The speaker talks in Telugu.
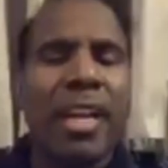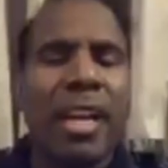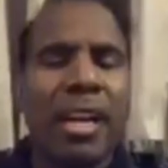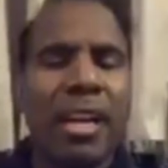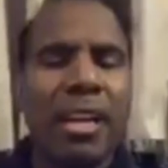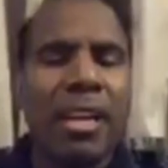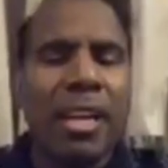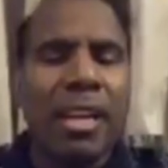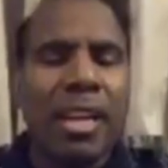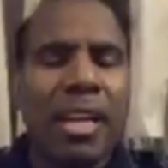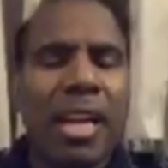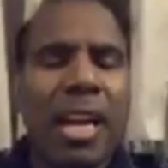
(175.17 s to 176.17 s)
ఎవడైనా
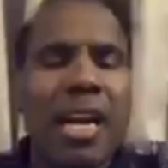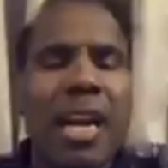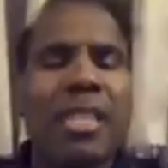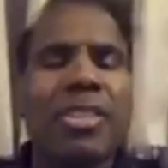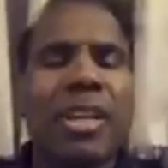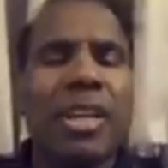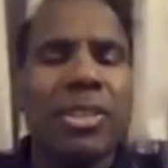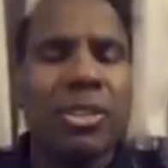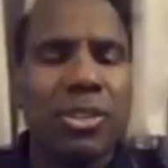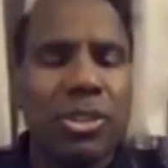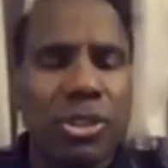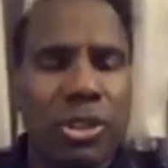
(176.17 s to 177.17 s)

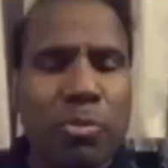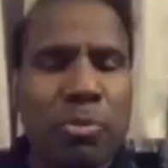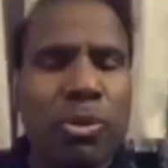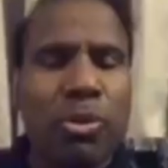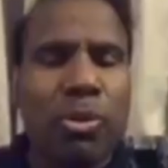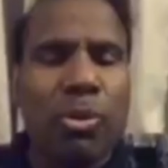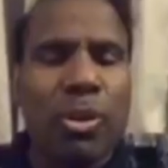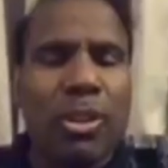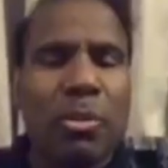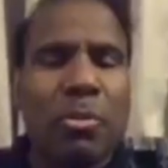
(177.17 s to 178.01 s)
కంగ్రాచులేషన్స్ చెప్తూ